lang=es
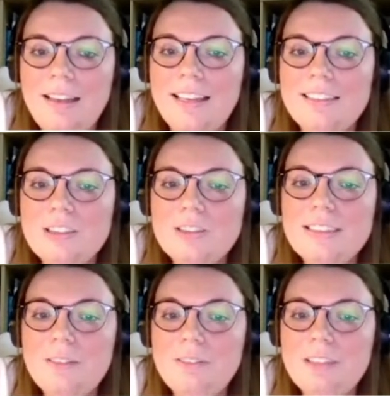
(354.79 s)

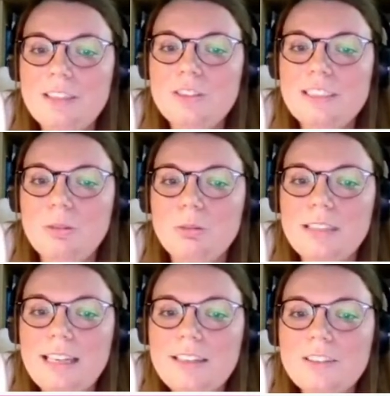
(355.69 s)
Estos efectos
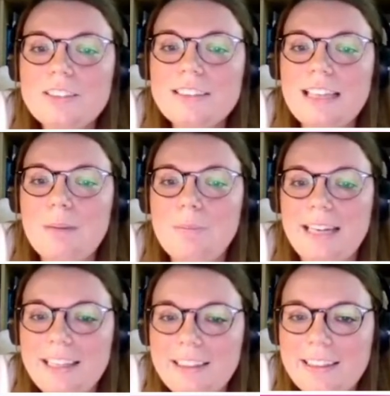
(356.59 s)
secundarios
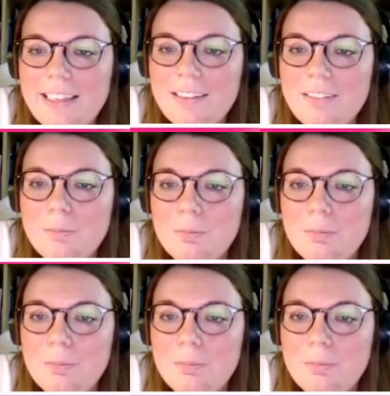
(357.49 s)
aparecen